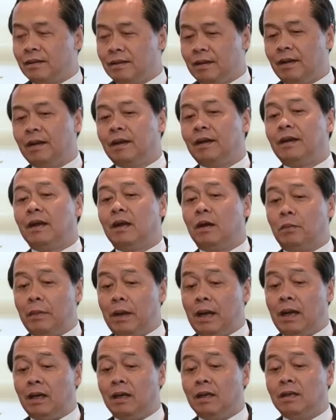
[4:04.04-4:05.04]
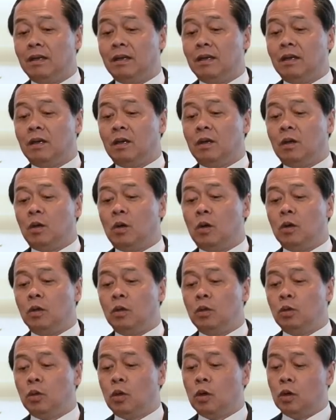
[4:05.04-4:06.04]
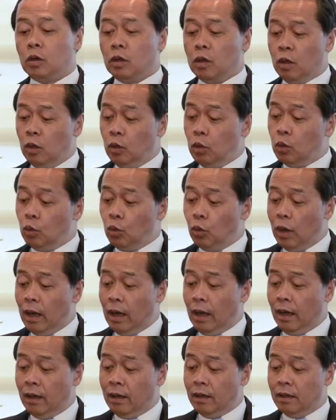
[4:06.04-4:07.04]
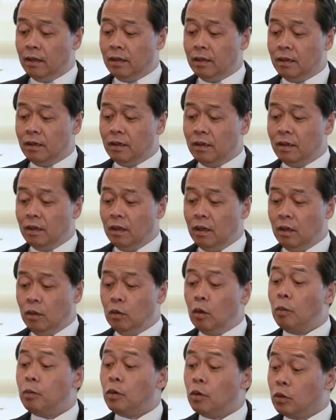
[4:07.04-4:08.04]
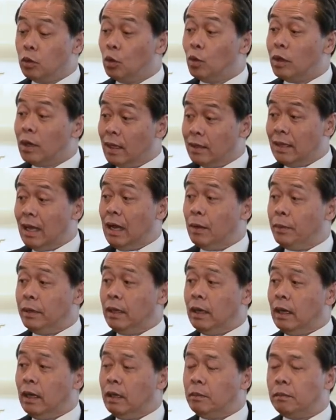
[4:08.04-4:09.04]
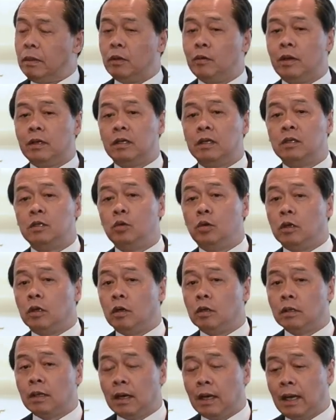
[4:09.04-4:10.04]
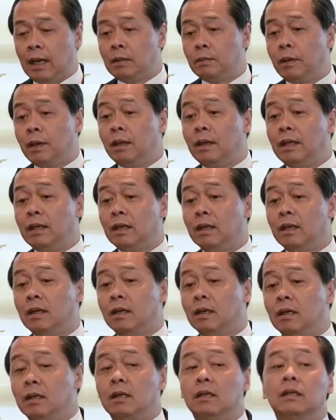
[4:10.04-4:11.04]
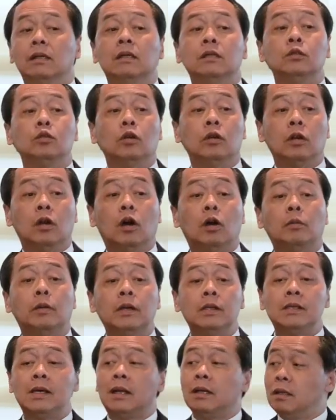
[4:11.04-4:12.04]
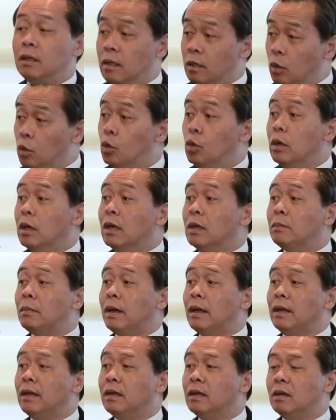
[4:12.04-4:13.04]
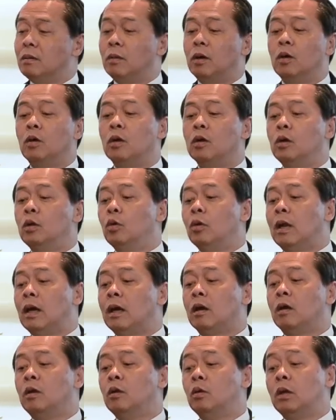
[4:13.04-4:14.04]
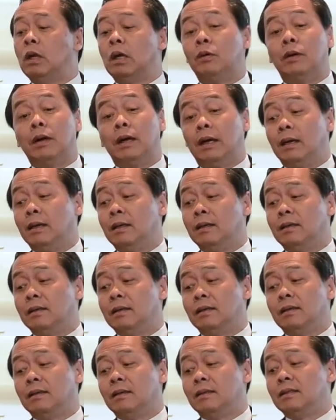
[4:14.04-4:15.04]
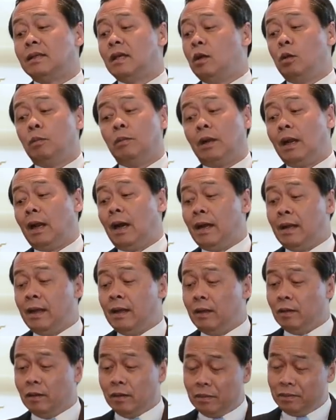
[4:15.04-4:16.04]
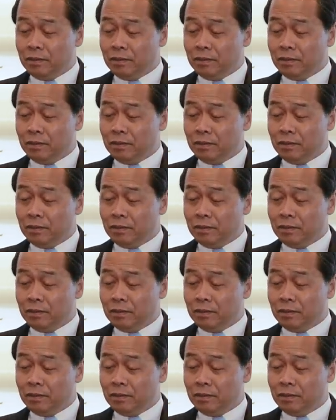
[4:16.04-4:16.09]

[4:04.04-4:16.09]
ค่อยๆ เข้ามา คนทุกคนก็รู้ว่างบของตัวหน้าตาเป็นยังไง ไม่ว่าจะส่วนของธนาคารพาณิชย์ หรือส่วนของบริษัทที่กู้เงินไป บางคนดูแล้วก็รู้แล้วว่า ฉันล้มละลายแน่นอน